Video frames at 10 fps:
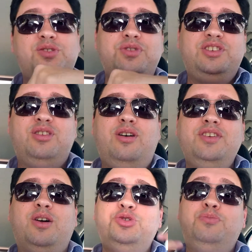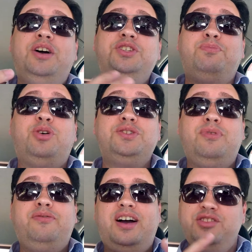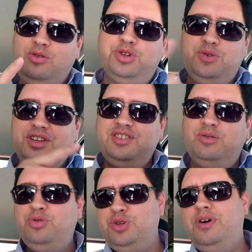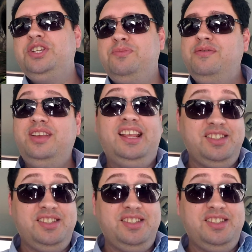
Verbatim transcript: em 2019, que é o Jumanji Próxima Fase, a continuação do Jumanji Bem-vindo à